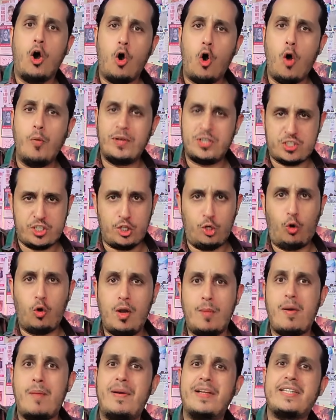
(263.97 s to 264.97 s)
وهم
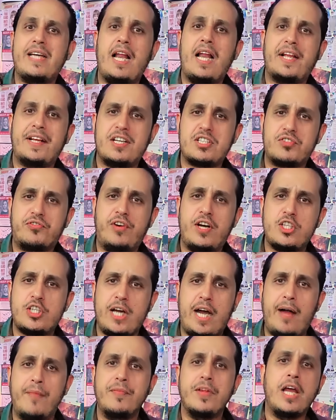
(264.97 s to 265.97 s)
يصيحوا لما بدا القصف
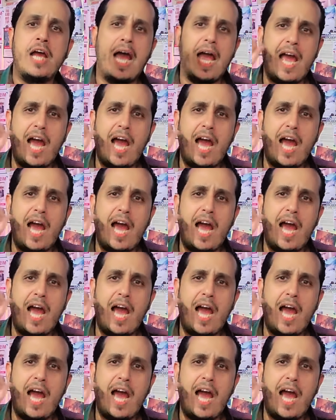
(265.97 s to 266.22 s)
فجاه